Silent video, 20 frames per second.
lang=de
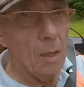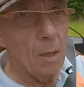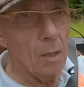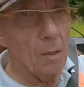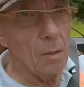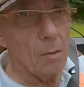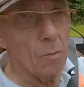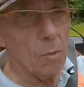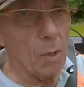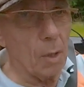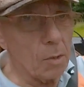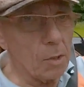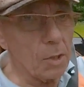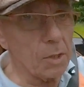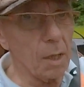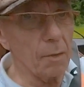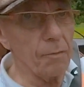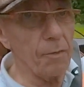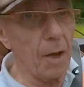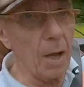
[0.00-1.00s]

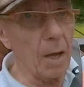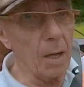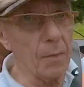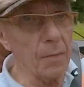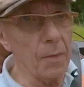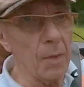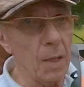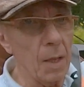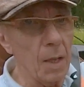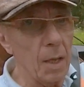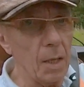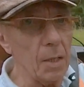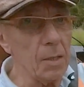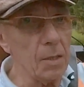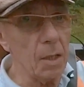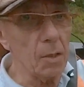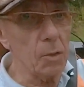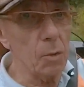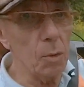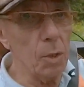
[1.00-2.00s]
Roadster fahren ist
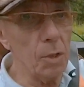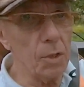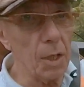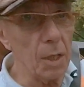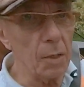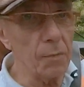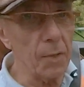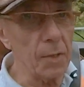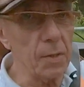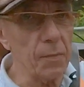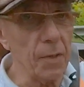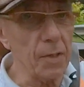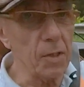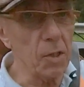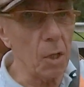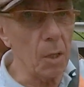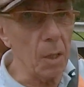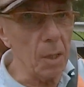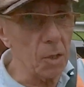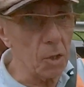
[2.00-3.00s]
natürlich etwas, was
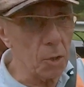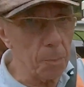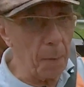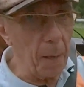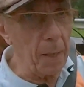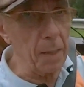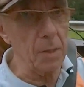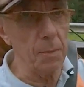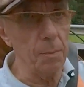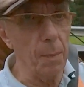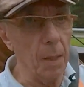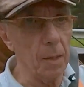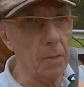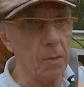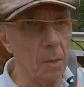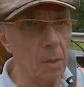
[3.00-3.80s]
äh, Spaß macht.